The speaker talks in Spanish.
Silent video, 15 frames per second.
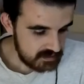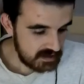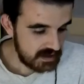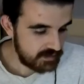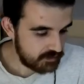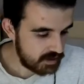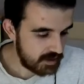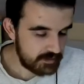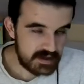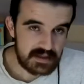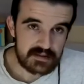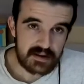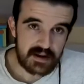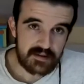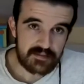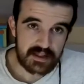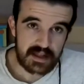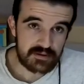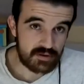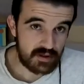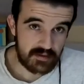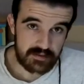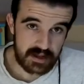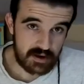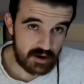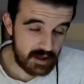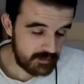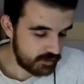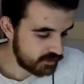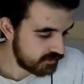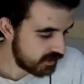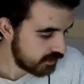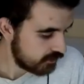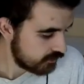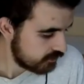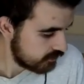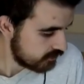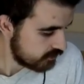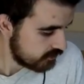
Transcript: Tiene buena pinta, la verdad todavía no la he probado